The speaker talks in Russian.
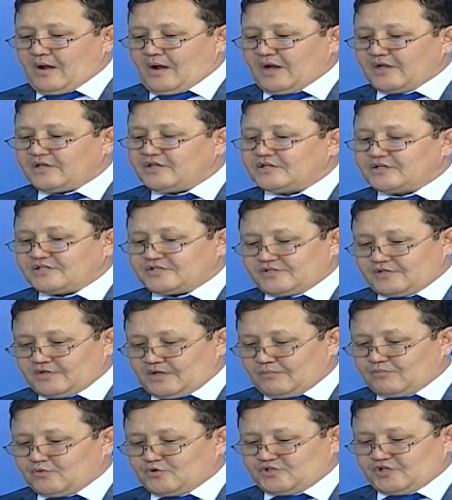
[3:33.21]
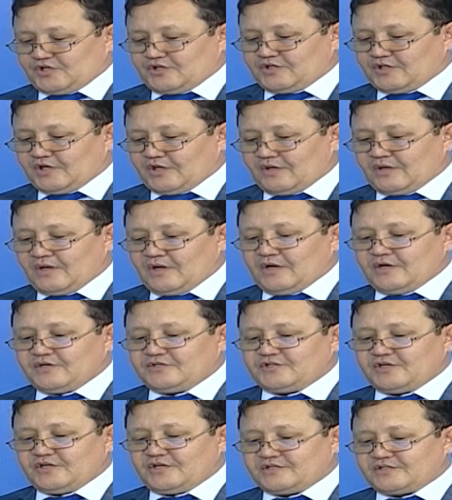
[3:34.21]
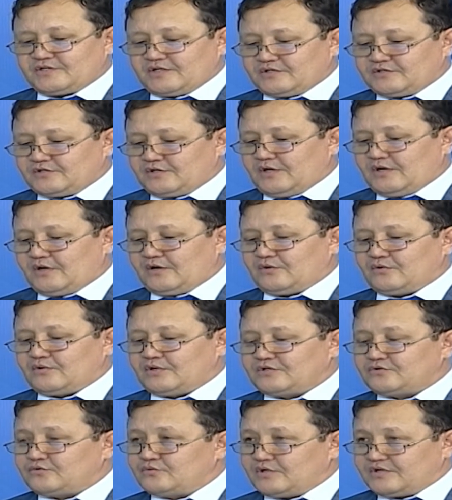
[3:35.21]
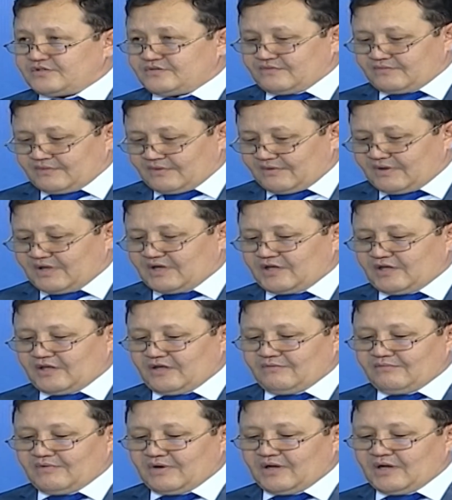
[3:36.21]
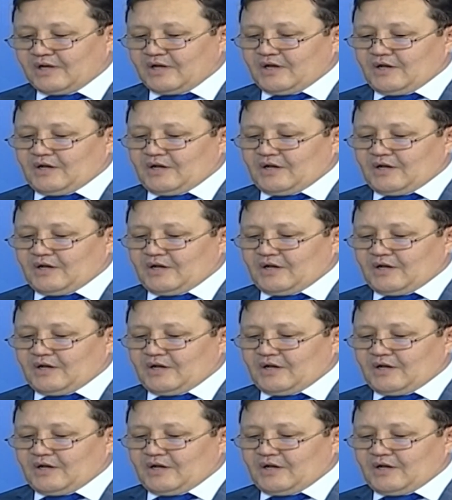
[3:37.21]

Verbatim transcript: 11 рабочих дней через канцелярию Государственного архива,